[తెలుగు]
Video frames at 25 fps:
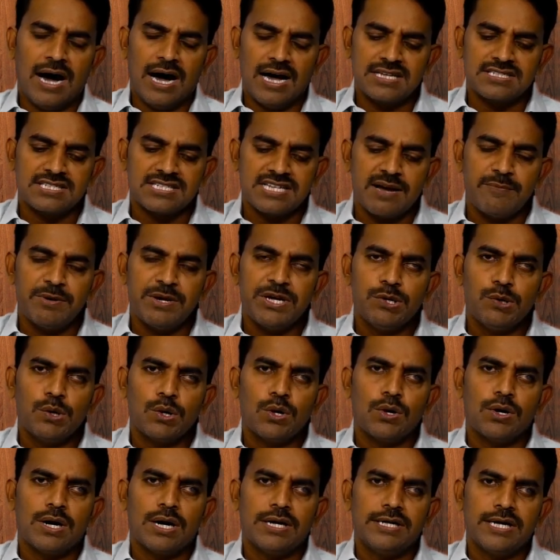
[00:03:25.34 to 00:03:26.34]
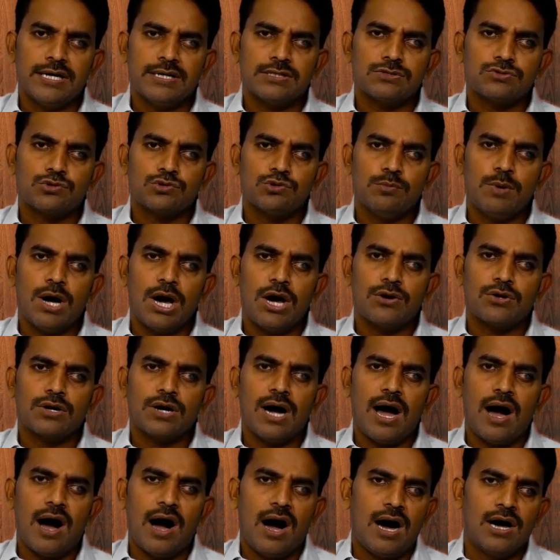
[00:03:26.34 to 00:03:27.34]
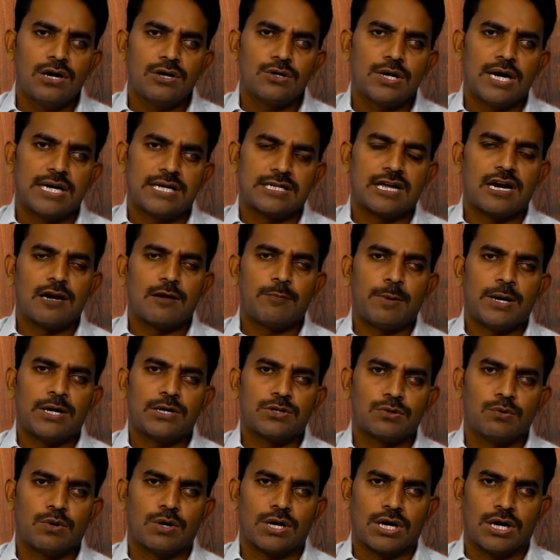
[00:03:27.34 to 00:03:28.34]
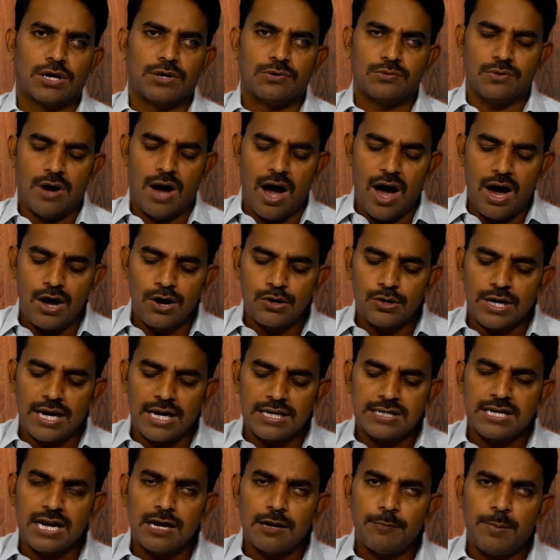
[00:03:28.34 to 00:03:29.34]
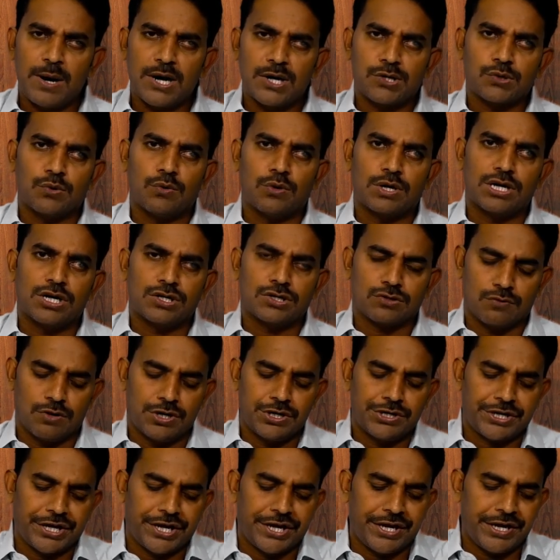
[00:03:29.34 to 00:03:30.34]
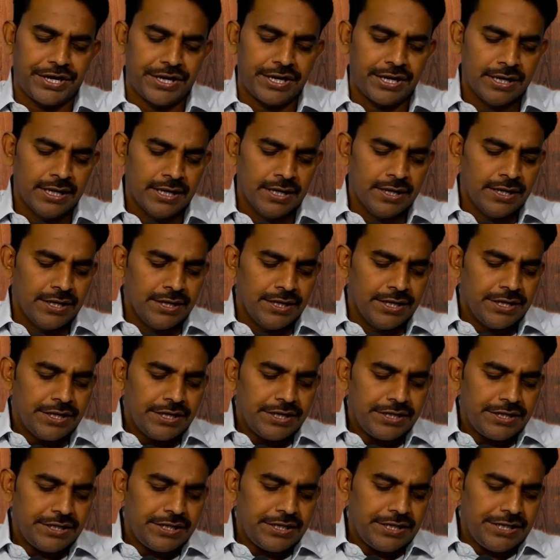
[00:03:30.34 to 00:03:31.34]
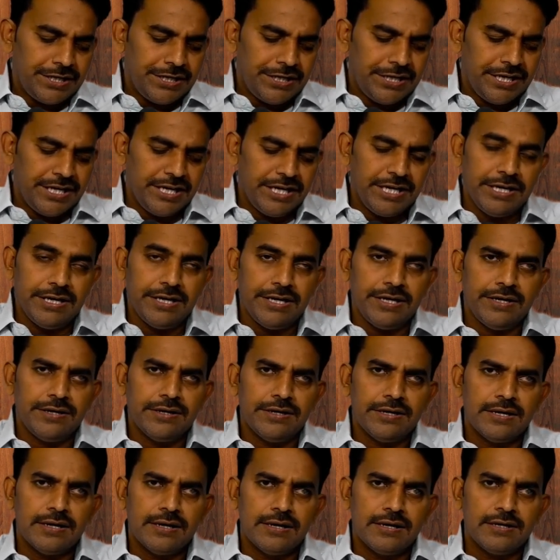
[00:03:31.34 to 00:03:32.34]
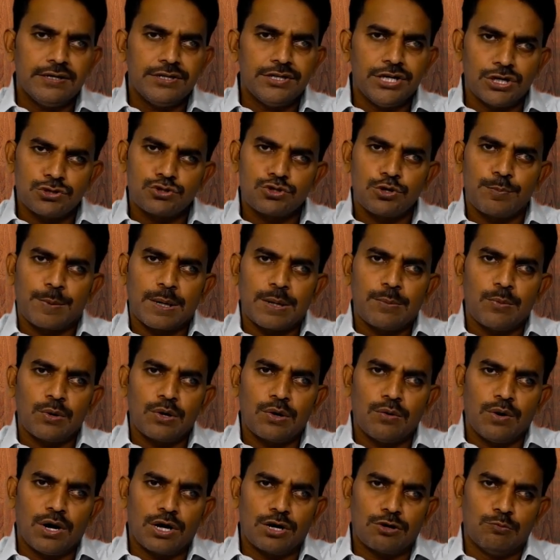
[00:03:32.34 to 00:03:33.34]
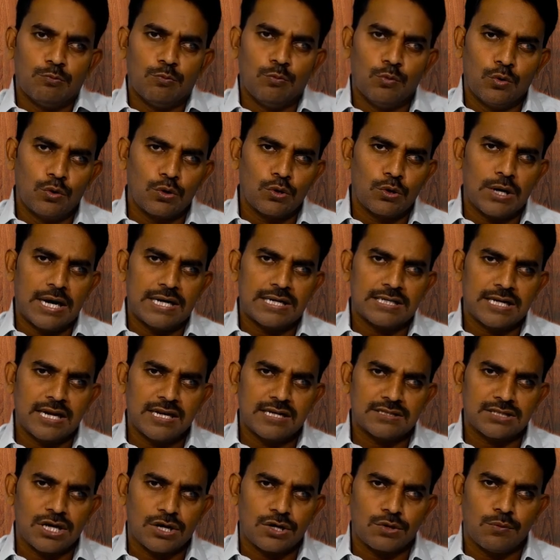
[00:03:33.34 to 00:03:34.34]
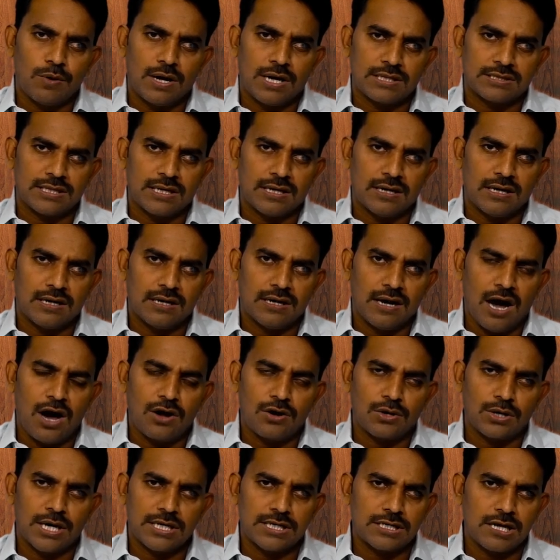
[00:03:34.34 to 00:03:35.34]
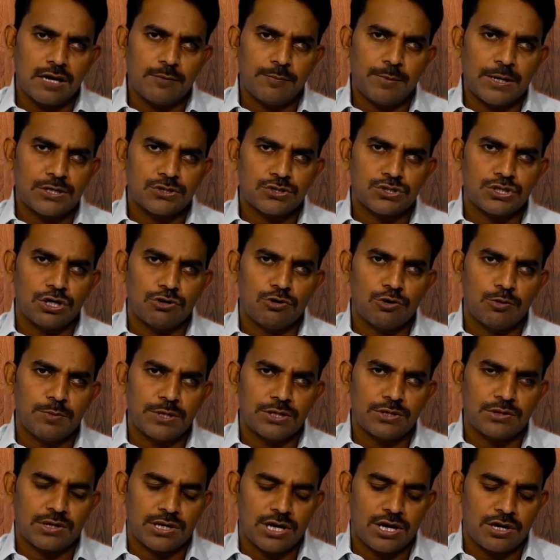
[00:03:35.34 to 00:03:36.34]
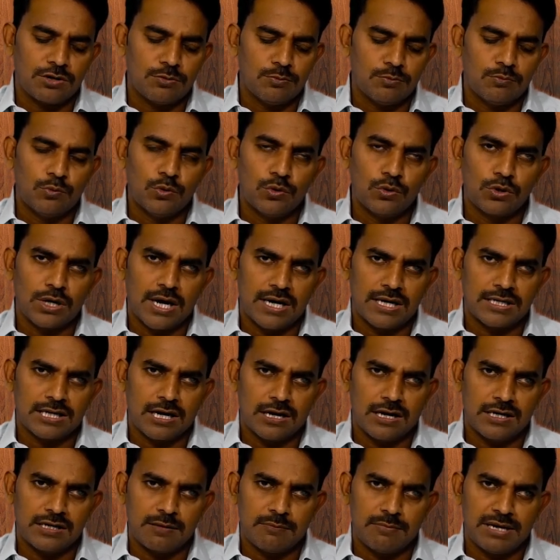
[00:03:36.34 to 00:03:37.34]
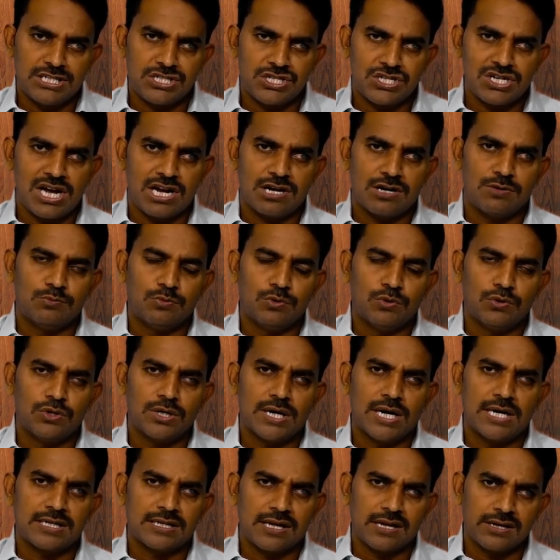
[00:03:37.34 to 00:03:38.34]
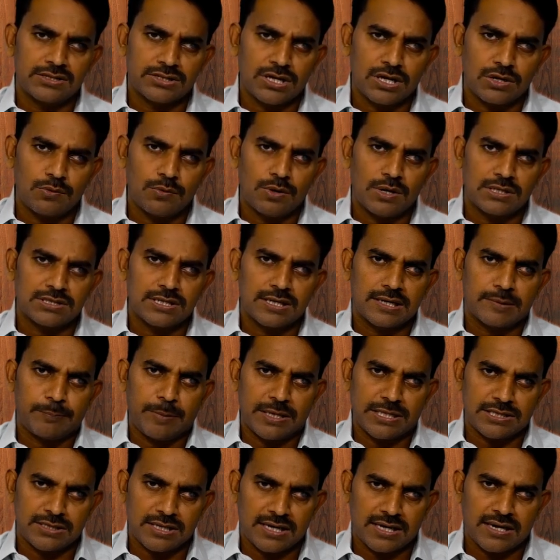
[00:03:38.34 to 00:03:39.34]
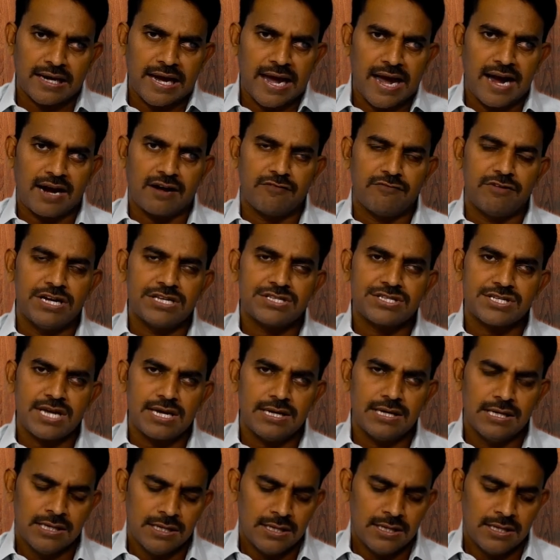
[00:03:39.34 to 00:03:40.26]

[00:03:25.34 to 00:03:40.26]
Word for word: ఆ సమయంలో అంటే సుమారుగా ఆరు గంటల పాటు ఉన్నారు ఆరు గంటల పాటు ఉన్నటువంటి ఈ యేసుప్రభుల వారు మూడు గంటల తరువాత ఆరు గంటల పాటు సిలువ మీద ఉన్నారు మూడు గంటలు అంటే మధ్యాహ్నం మూడు గంటల తరువాత పెద్ద కేక వేసి